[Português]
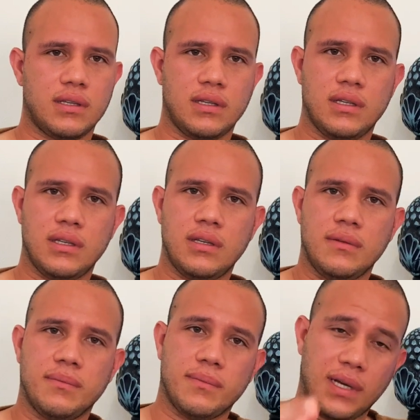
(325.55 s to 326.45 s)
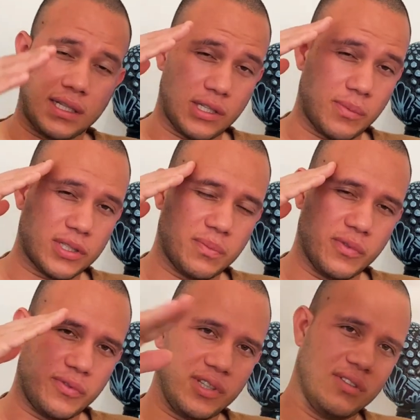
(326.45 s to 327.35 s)
E até o
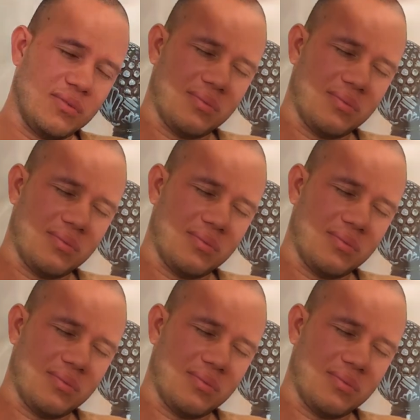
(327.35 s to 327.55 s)
próximo vídeo.